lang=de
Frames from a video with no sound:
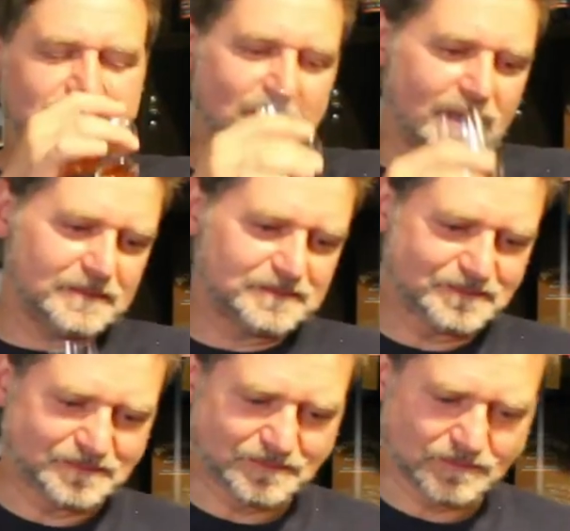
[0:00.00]
Ja,
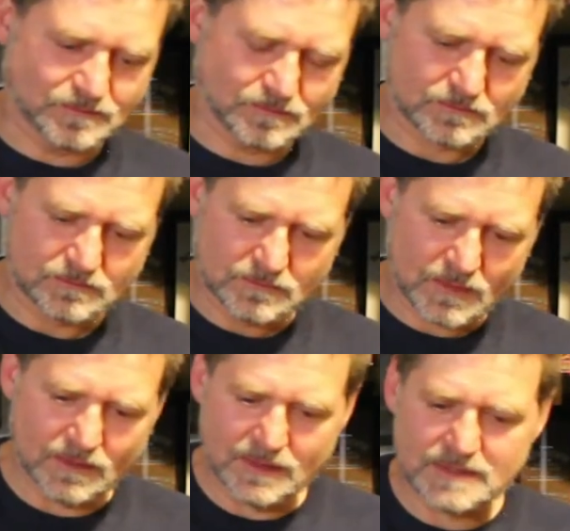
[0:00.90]

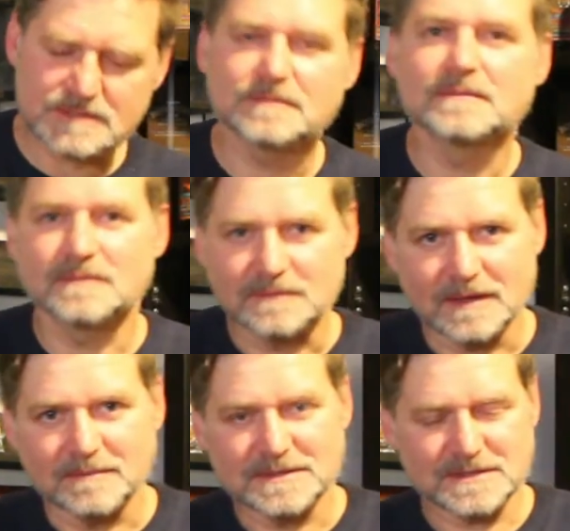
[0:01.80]
jetzt
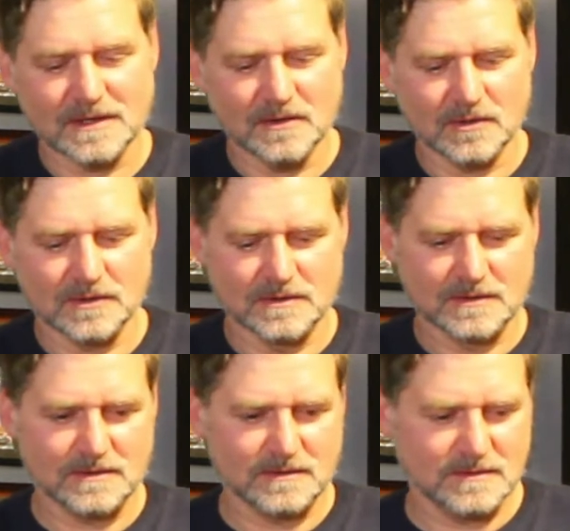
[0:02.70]
damit auch
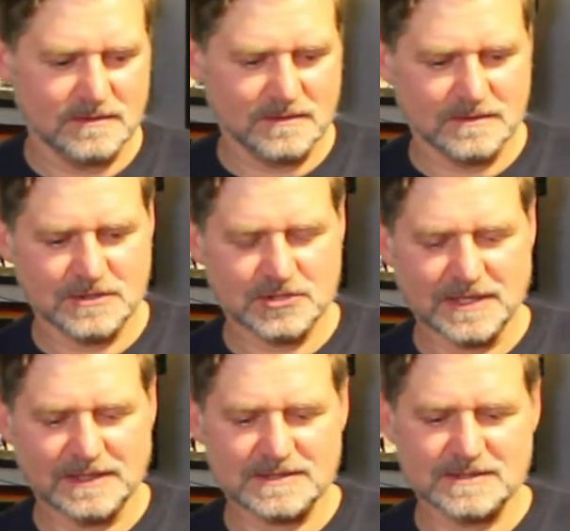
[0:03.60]
die
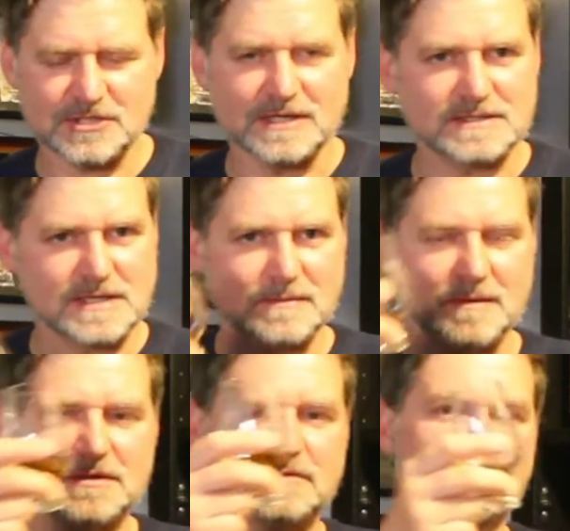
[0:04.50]
Standards eine Chance haben,
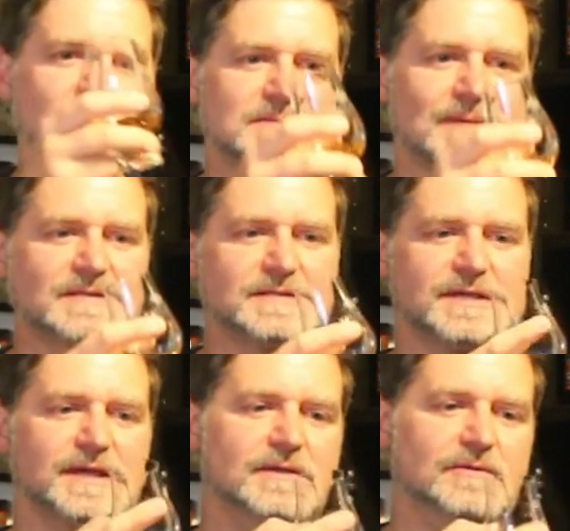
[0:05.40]
habe ich den 25
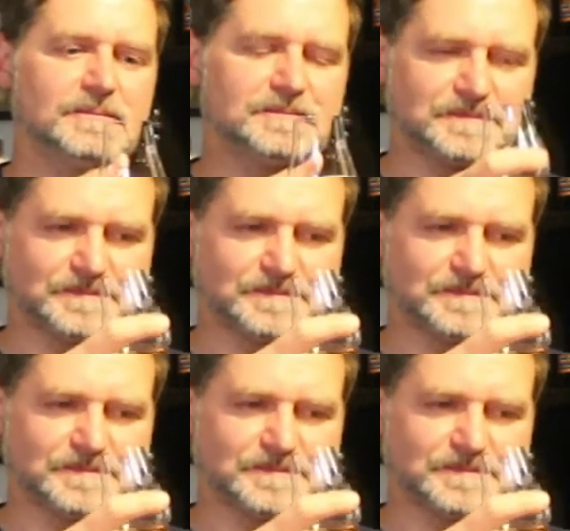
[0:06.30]
hier hingenommen.